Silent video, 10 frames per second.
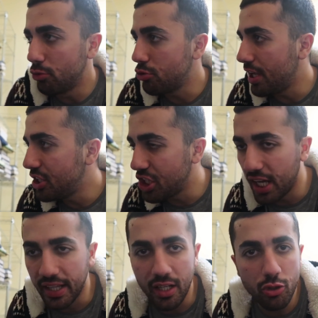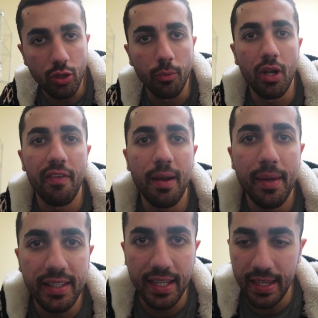lüks eşyalara, şuna buna
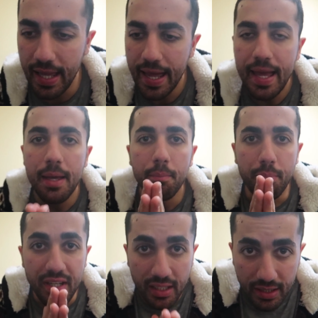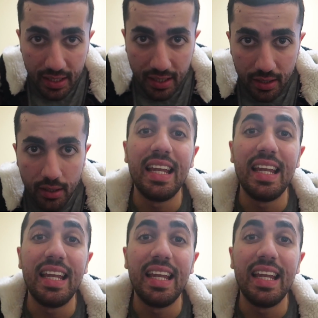vermek yerine biriktirin.